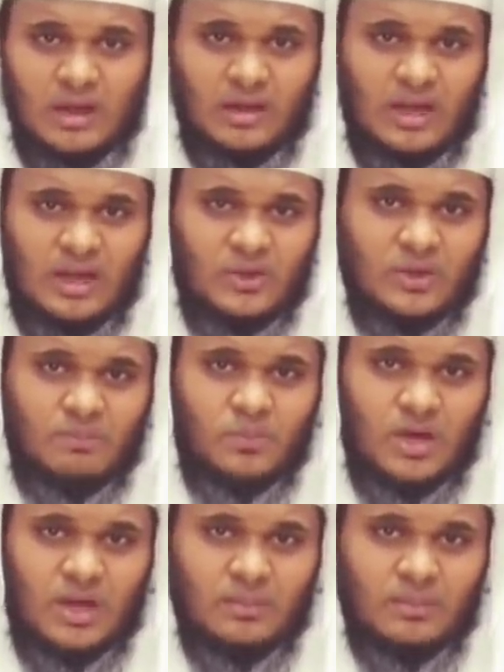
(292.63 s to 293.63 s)
அல்லாஹ்
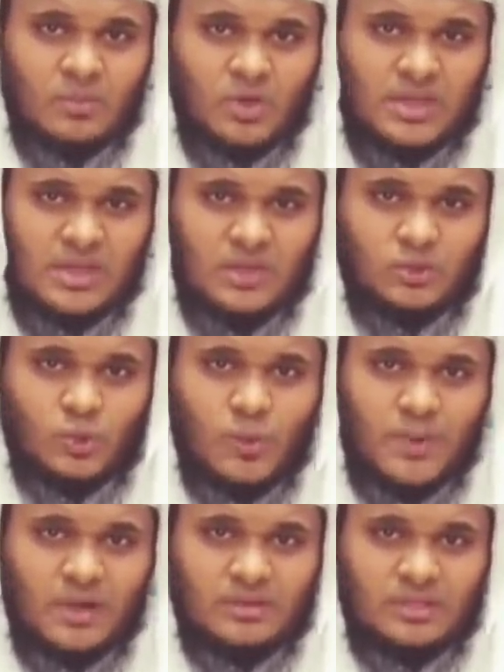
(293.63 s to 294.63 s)
ரப்புல் ஆலமின்
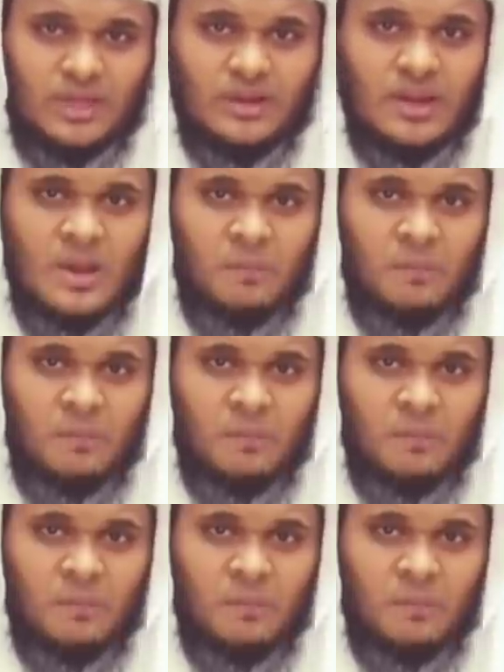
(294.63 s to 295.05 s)
முக்கியத்துவப்படுத்திய